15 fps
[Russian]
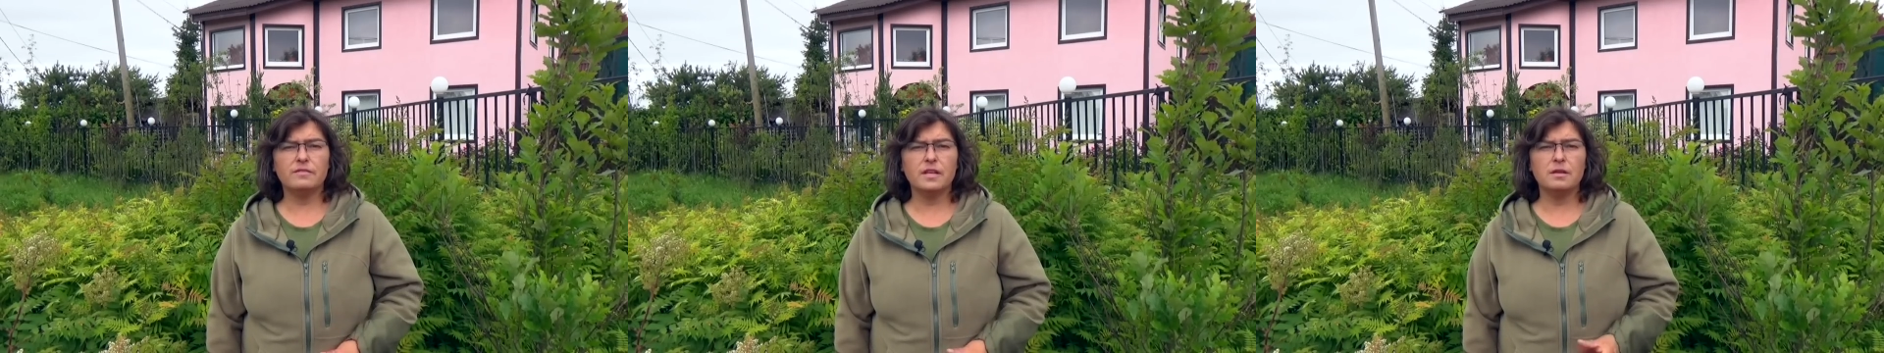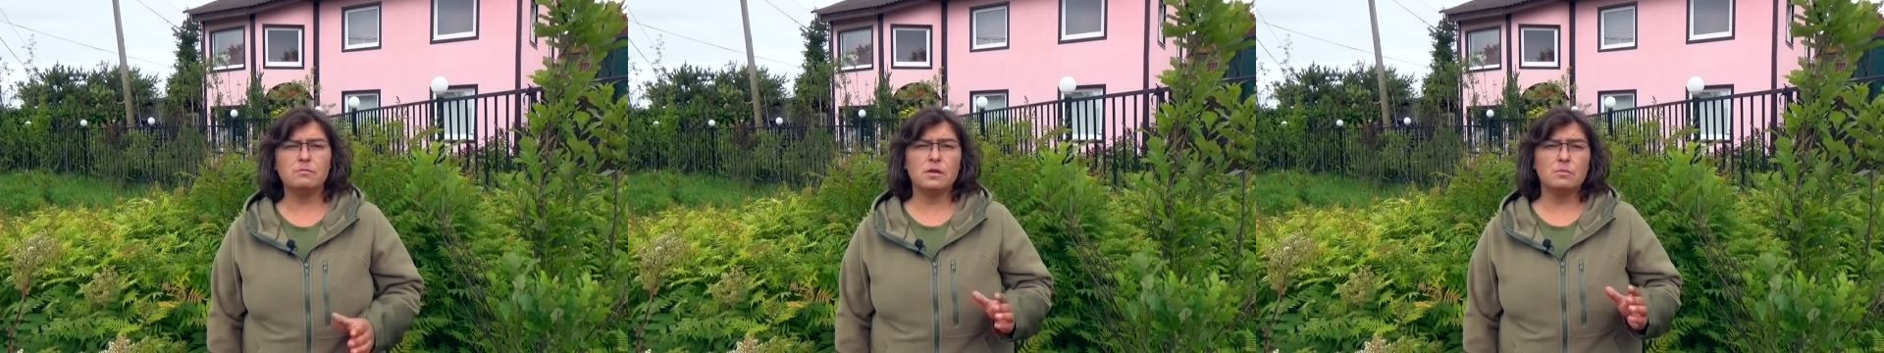
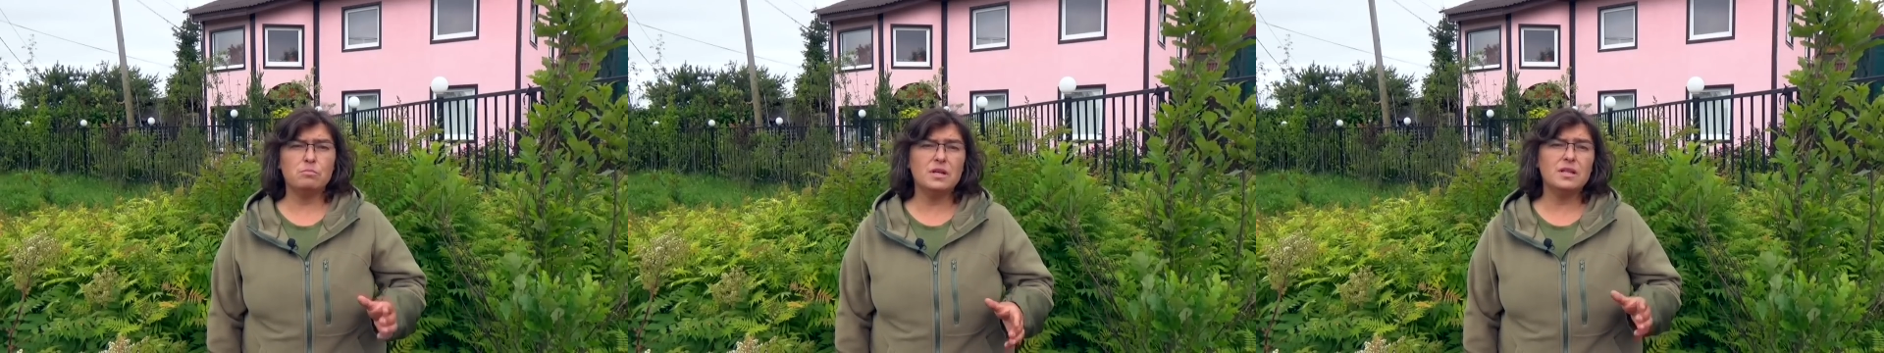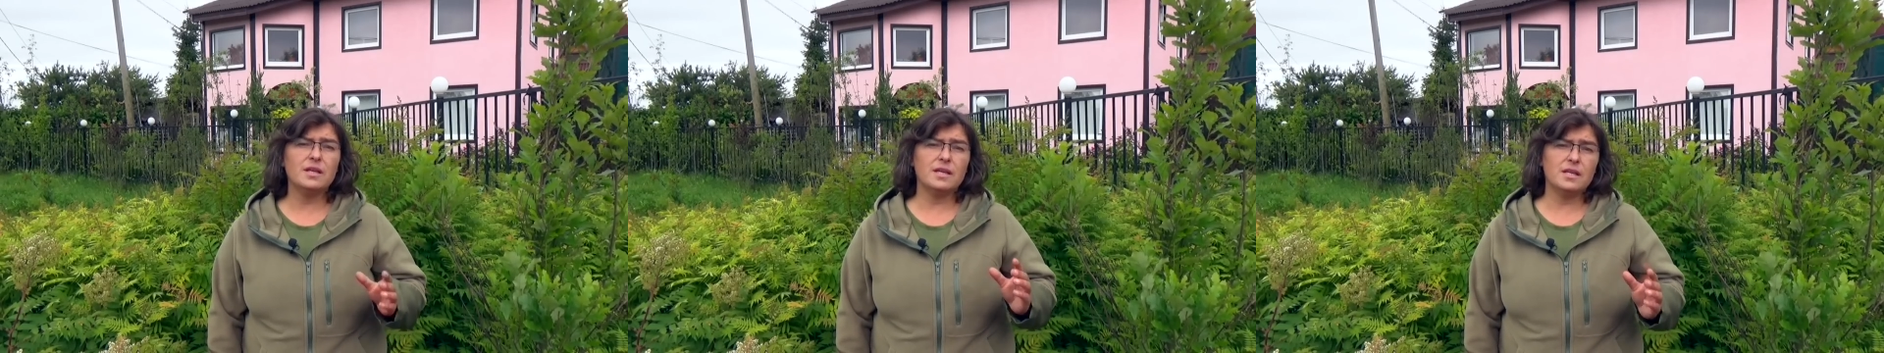время
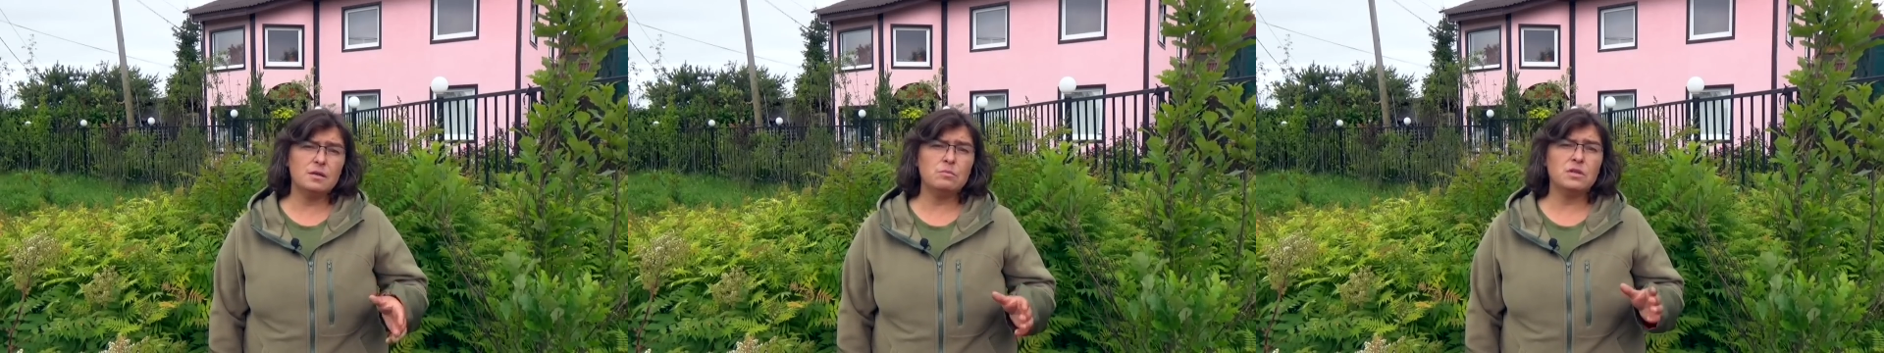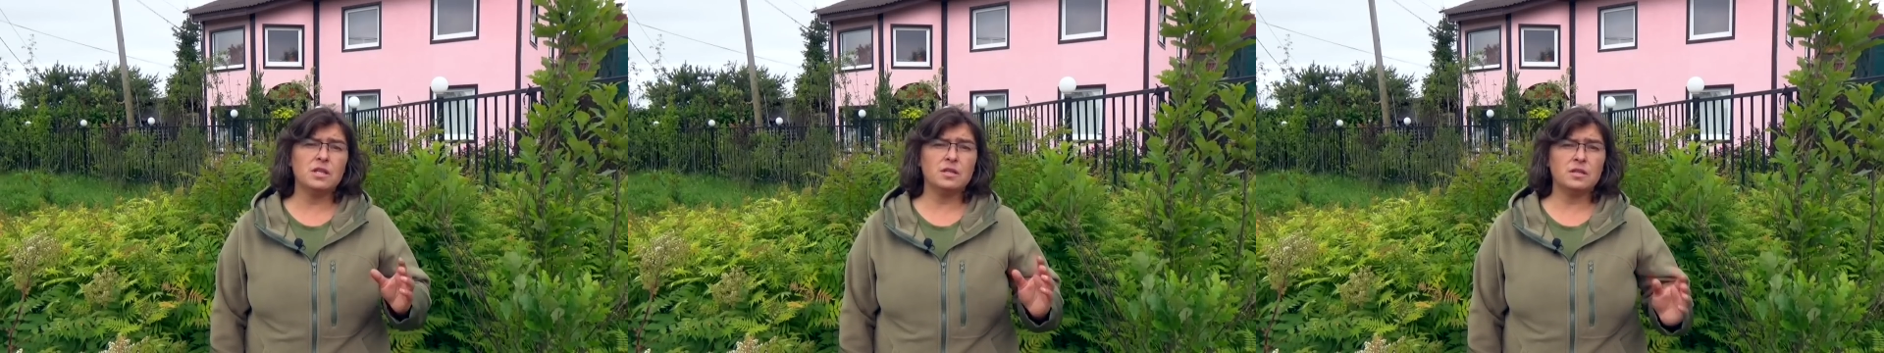было
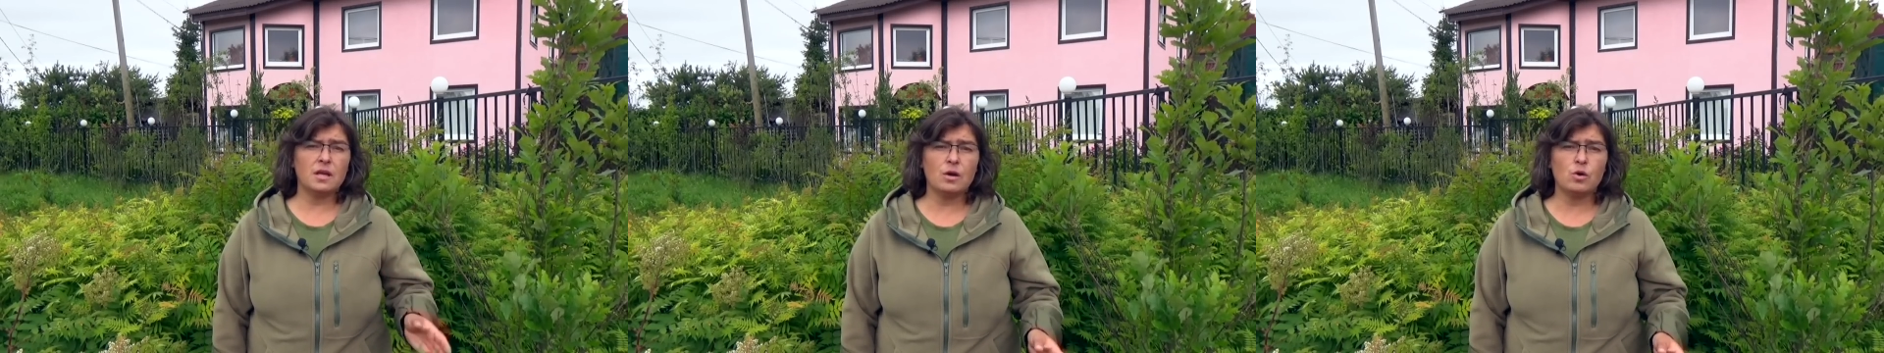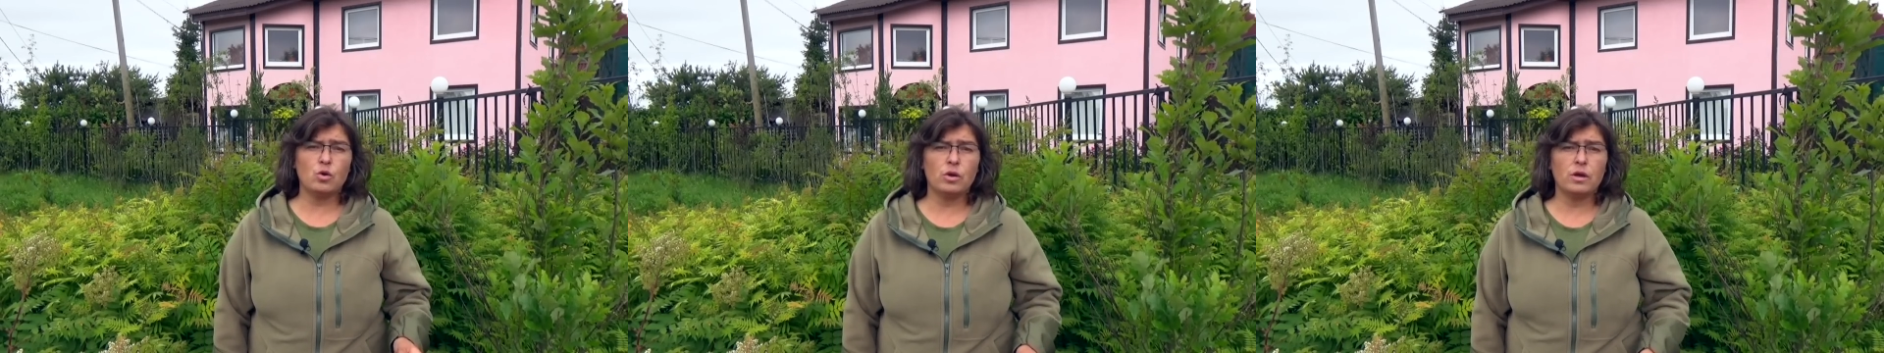именно
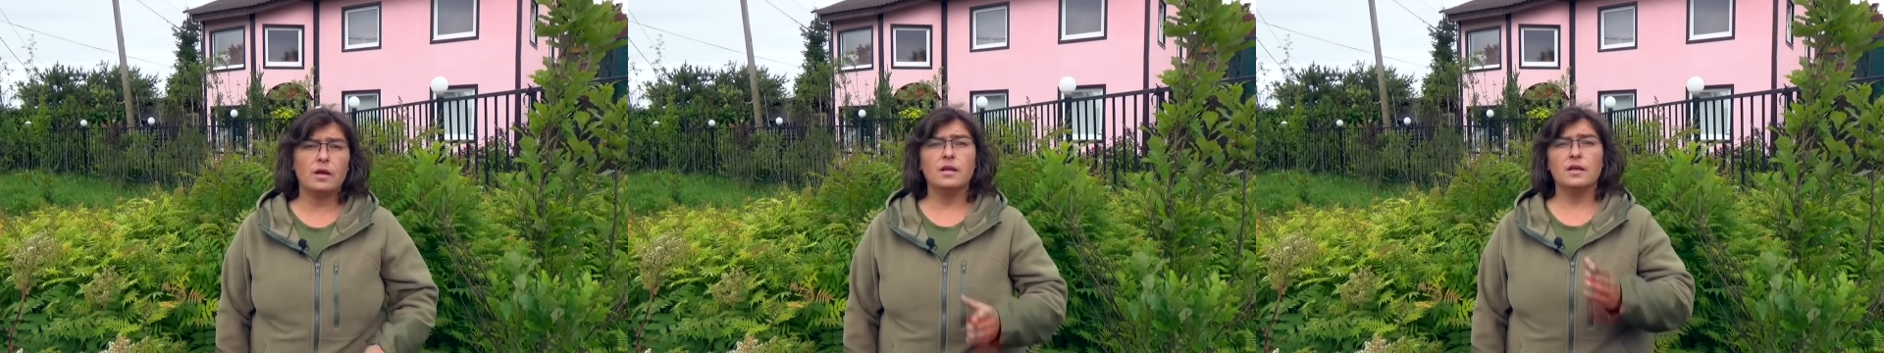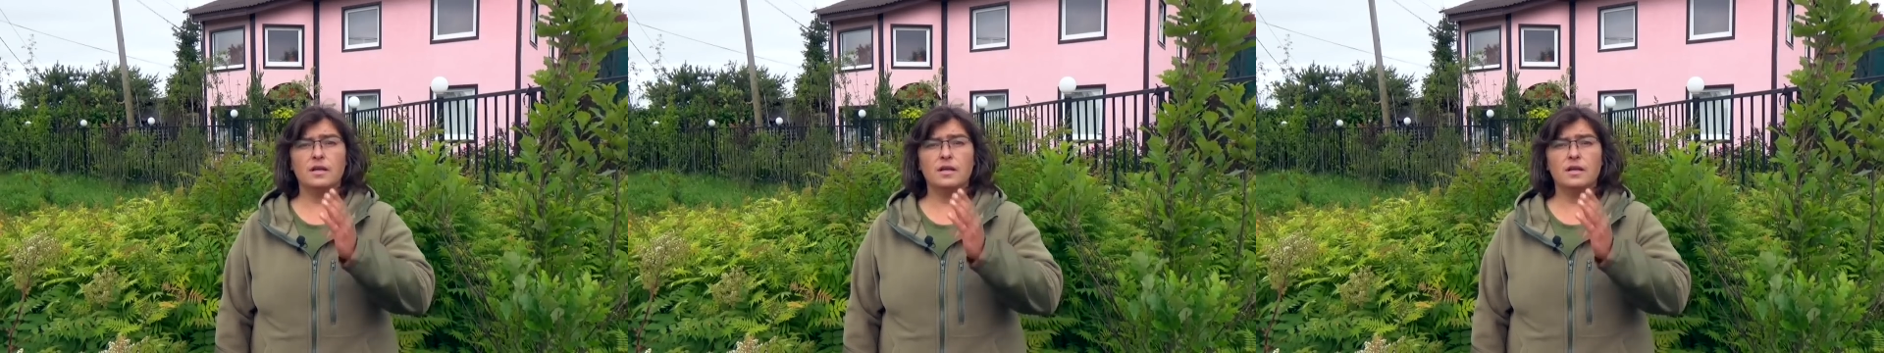такое.